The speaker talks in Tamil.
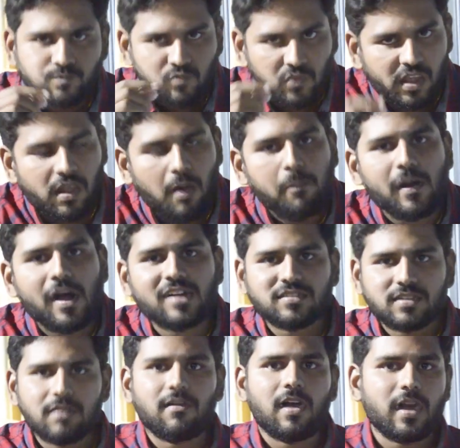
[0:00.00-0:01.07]
நீங்கள்
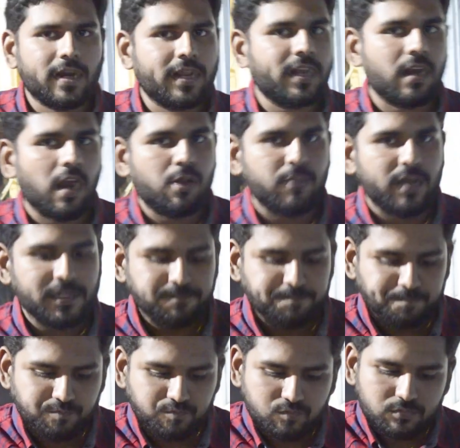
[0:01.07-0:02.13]
பார்சல் வாங்குறீங்கனாலுமே
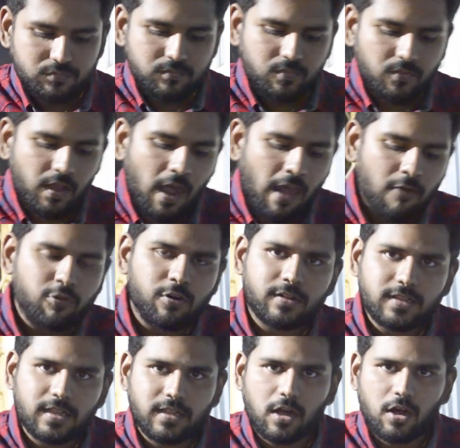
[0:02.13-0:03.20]
அவங்க
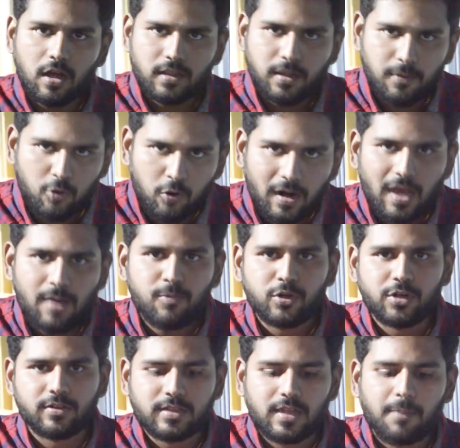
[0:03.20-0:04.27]
வந்து அந்த அந்த கொலா
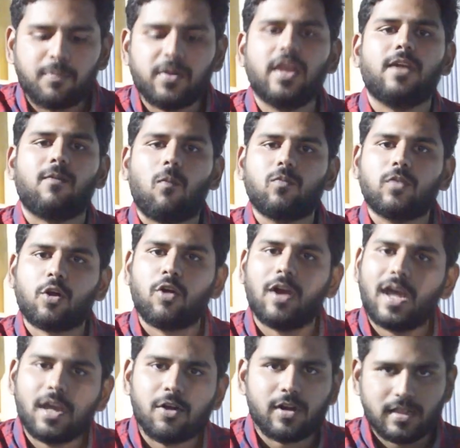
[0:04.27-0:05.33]
புட்டு வந்து அப்படியே அந்த
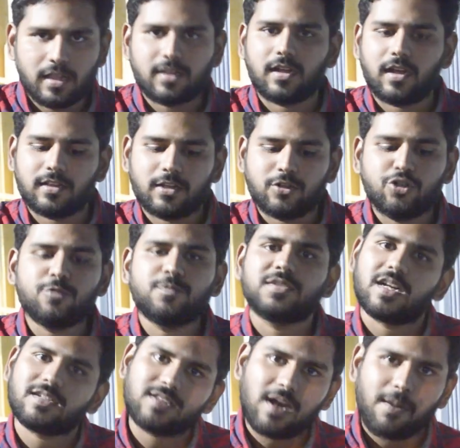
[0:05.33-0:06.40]
கொலாயோட தான் அந்த அந்த டியூப்
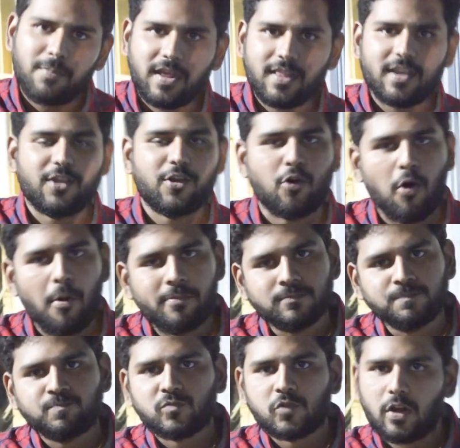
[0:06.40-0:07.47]
ஸ்ட்ரக்சர் அப்படியே தான் இருக்கும்
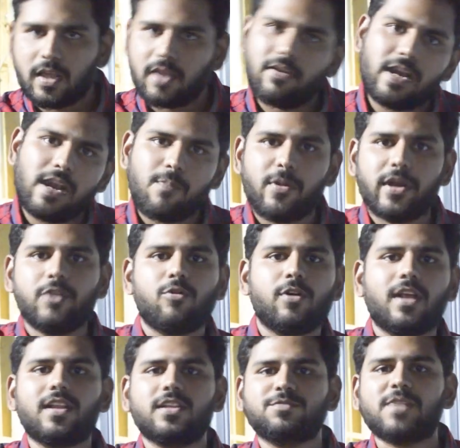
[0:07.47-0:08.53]
ஸோ நீங்கள் வீட்டில் போயிட்டு கூட
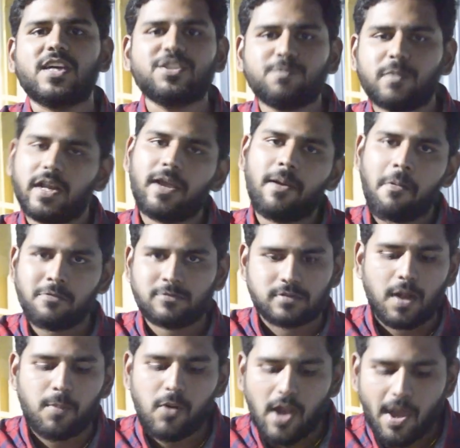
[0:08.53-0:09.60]
அதை ஸ்மாஷ் பண்ணி
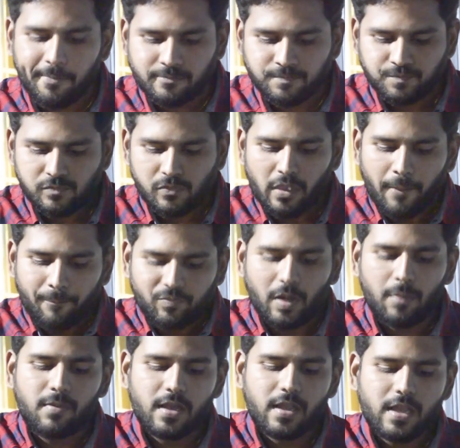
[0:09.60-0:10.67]
சாப்பிட்லாம்
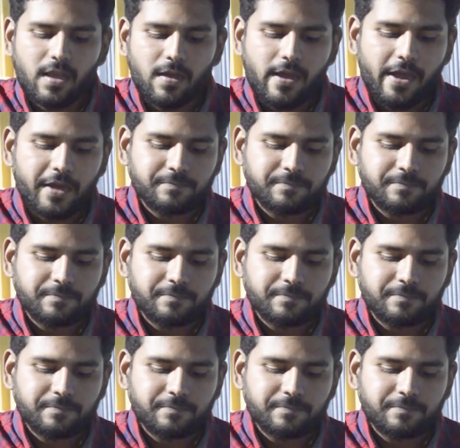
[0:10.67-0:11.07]
நம்மளுக்கு இங்கே